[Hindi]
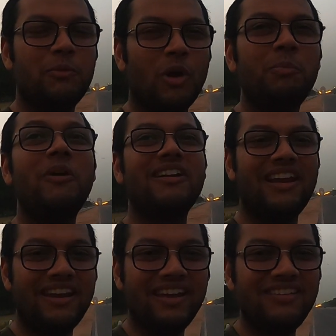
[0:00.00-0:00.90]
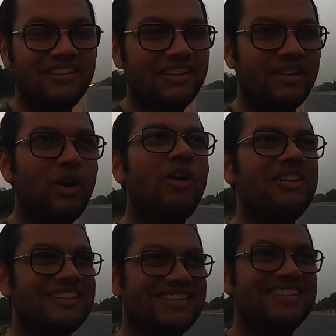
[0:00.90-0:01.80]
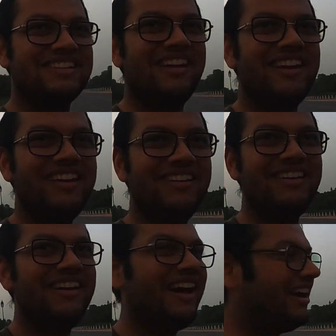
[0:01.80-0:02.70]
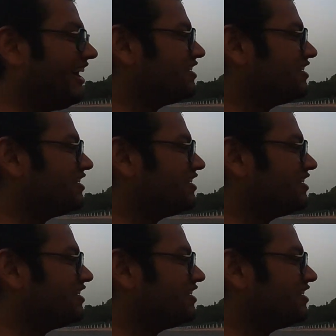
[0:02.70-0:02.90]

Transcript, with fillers: प्रॉपर रनिंग लॉन्ग डिस्टेंस रनिंग एंड